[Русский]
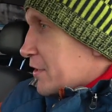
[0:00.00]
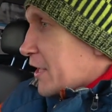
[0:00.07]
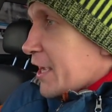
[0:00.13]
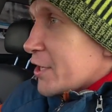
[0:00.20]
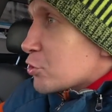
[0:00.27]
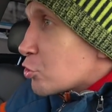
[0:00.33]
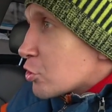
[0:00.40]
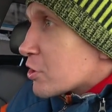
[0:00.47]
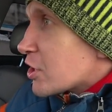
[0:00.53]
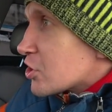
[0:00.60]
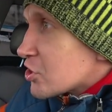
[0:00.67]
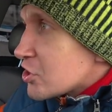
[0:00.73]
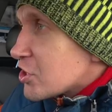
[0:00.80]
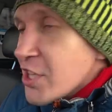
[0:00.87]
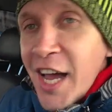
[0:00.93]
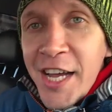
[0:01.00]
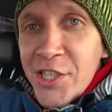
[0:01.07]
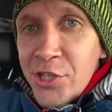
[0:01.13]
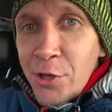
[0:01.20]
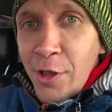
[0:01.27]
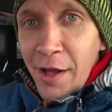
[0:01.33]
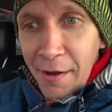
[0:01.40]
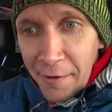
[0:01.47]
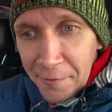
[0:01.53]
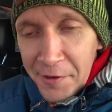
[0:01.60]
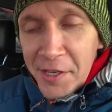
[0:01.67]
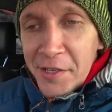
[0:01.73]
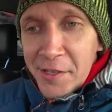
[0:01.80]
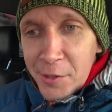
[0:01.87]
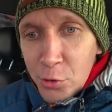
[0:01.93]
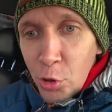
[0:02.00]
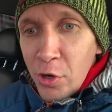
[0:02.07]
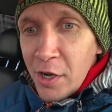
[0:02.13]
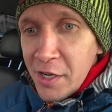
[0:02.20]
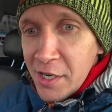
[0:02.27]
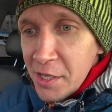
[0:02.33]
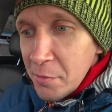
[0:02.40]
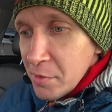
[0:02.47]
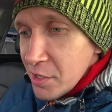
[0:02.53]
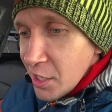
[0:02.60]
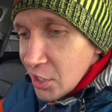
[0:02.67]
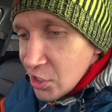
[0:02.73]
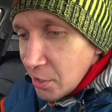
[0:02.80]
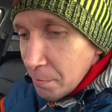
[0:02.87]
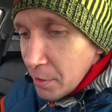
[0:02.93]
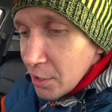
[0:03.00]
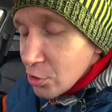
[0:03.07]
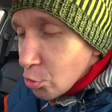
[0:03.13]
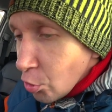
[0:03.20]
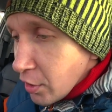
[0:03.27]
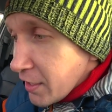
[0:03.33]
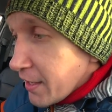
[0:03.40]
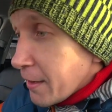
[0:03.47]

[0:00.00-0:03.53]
я еще даже не начал, а видите, сколько хронометража прошло,